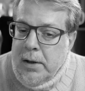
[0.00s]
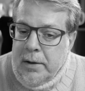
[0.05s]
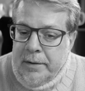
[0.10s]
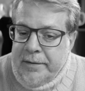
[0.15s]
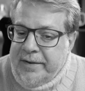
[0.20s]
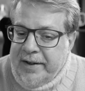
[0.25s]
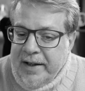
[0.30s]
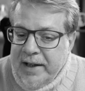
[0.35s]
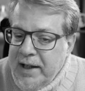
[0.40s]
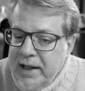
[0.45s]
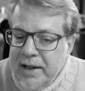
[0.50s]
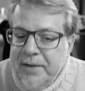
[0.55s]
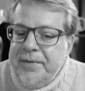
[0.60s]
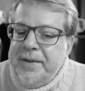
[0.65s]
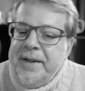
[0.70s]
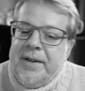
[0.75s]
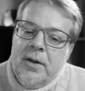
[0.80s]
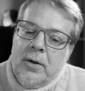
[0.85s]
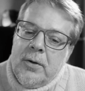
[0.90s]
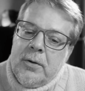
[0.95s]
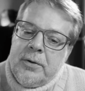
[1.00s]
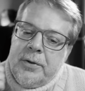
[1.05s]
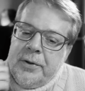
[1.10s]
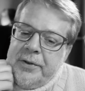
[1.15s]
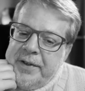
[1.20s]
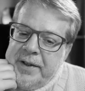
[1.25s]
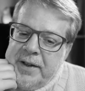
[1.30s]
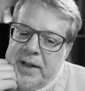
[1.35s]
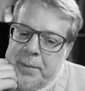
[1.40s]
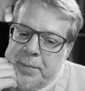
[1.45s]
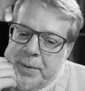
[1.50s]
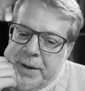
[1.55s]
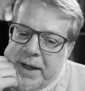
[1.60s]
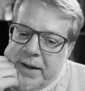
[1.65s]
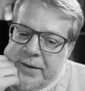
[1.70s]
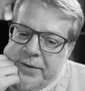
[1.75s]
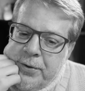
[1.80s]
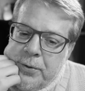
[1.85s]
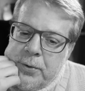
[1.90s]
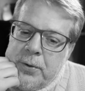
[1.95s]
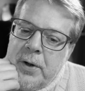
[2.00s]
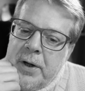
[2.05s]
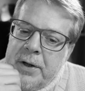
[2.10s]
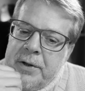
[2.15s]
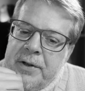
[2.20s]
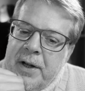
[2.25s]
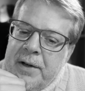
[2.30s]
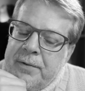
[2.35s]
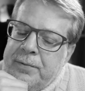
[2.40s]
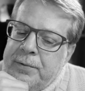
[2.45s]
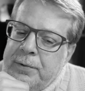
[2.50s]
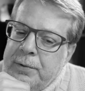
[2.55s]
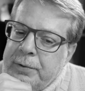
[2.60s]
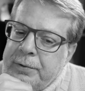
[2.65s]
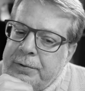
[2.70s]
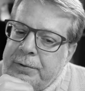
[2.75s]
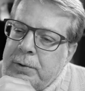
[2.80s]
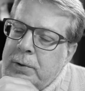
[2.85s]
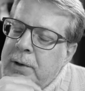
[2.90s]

c'est évident que cette application a une influence sur